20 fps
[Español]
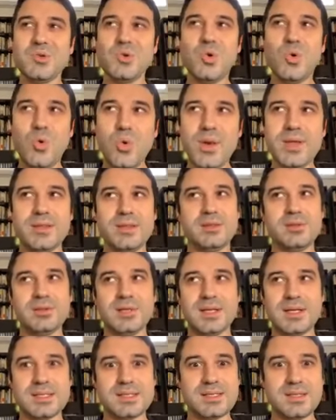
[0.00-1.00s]
un cuento
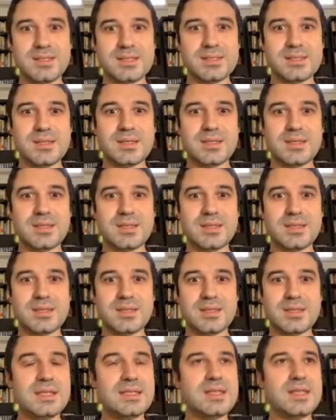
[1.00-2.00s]
casi, es este,
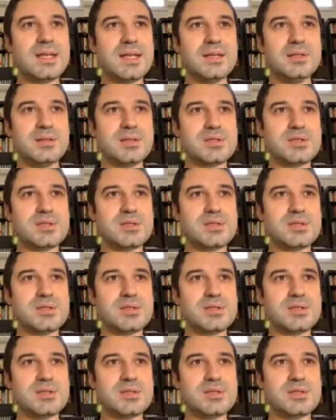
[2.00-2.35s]
medio literario,